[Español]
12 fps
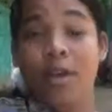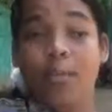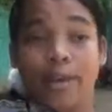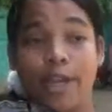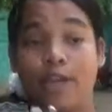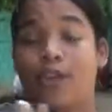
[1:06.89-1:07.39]

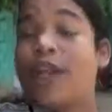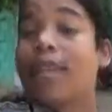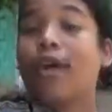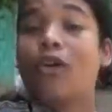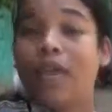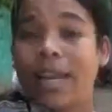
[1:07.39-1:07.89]
Porque yo
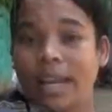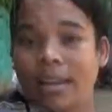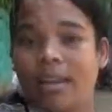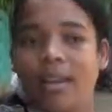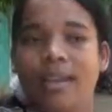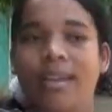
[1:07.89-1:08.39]
nada con él,
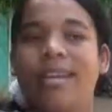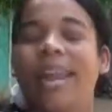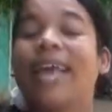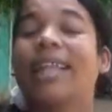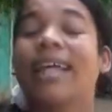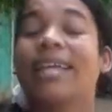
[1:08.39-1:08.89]

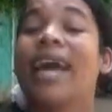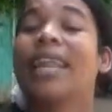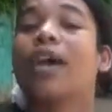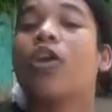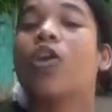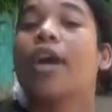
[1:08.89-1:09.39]
nada,
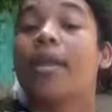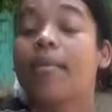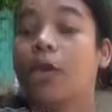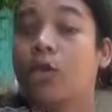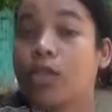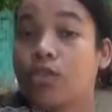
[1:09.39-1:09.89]
nada con él en
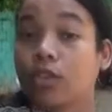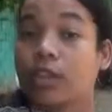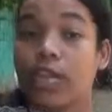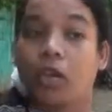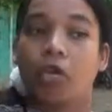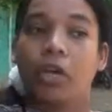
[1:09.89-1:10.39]
mi corazón
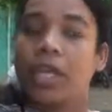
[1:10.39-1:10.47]
tengo.